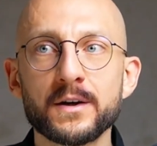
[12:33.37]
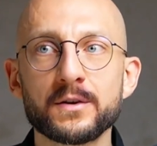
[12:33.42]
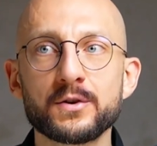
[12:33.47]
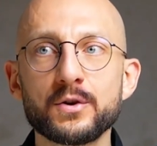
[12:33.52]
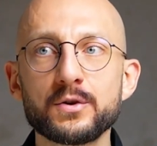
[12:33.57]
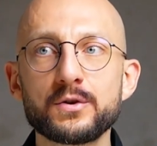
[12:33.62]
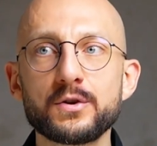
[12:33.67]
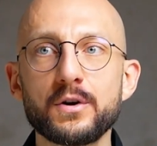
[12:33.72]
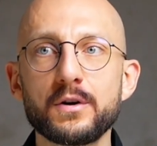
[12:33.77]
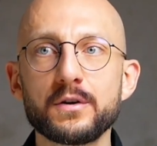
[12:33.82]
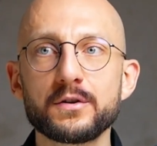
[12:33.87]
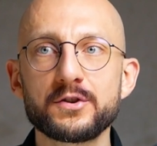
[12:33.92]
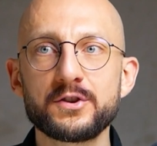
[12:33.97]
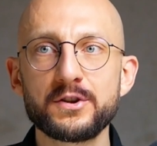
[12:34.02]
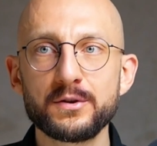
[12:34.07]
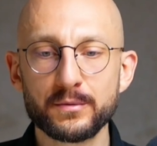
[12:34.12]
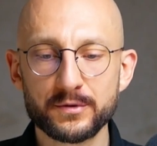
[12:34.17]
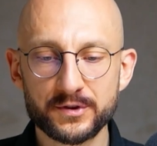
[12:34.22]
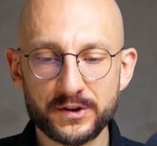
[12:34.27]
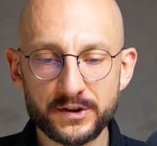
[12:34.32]
no to
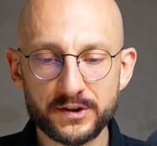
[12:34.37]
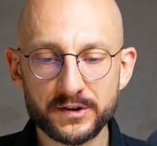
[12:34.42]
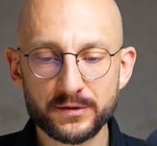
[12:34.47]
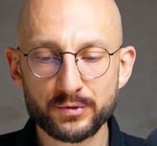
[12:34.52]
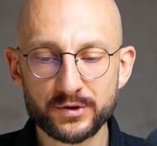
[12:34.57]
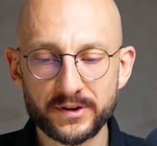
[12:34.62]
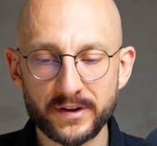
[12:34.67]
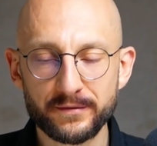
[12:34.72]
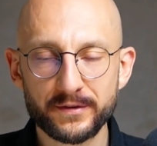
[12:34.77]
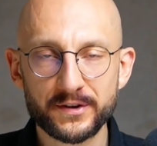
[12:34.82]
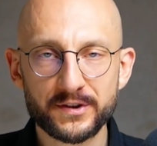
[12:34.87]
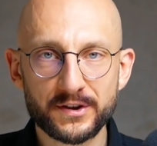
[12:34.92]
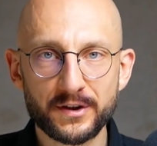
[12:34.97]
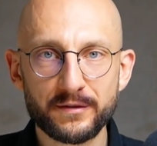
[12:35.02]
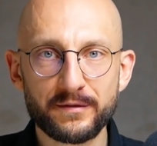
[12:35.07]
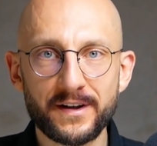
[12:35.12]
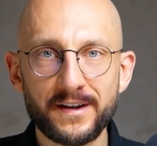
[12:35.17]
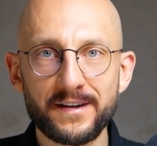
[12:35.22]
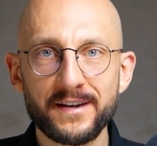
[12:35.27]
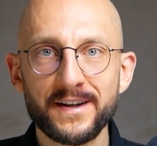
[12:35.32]
siłą rzeczy już ta
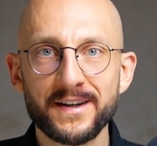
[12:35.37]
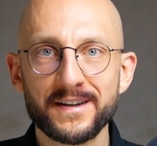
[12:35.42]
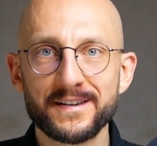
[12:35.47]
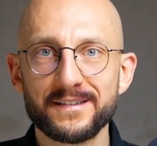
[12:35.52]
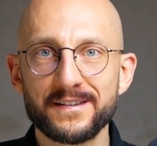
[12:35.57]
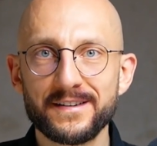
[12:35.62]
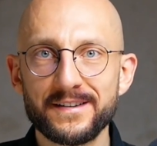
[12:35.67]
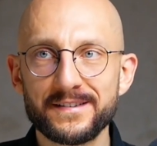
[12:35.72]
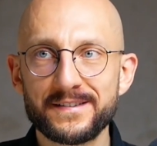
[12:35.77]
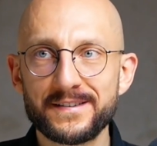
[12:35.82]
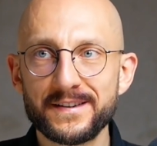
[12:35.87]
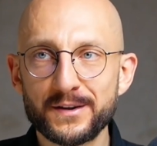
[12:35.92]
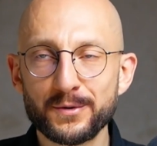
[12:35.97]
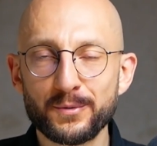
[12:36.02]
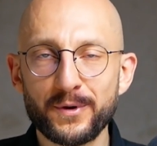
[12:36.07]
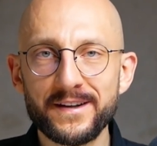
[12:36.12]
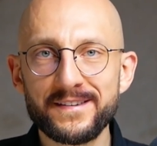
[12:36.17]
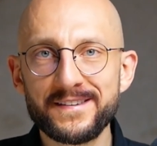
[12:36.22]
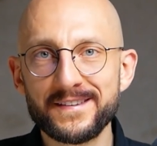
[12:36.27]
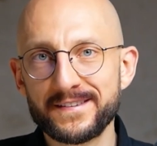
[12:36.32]
wyjściowa e,
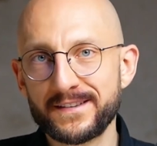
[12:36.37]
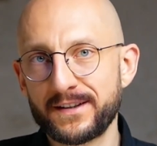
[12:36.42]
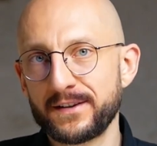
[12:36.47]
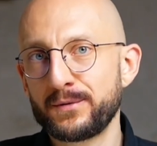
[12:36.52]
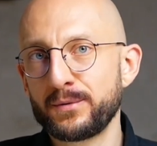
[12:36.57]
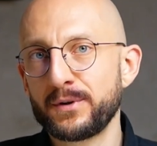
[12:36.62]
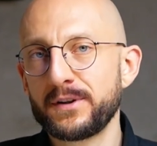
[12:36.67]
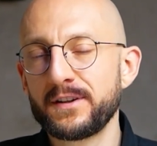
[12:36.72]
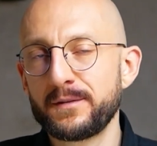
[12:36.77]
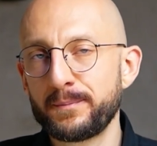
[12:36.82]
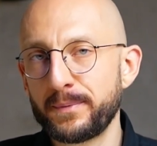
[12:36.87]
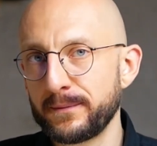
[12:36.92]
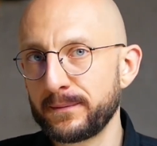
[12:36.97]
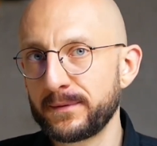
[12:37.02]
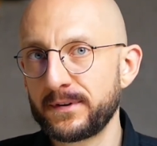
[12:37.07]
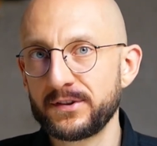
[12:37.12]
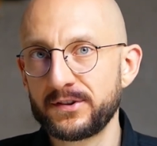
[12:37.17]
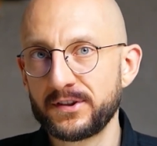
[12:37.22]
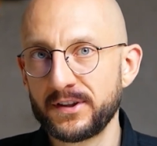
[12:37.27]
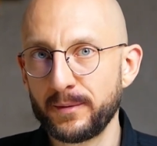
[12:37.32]
sytuacja skazuje nas w
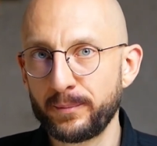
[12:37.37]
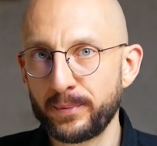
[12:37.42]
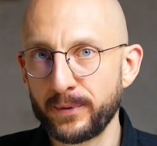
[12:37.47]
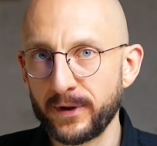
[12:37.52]
pewnym sensie na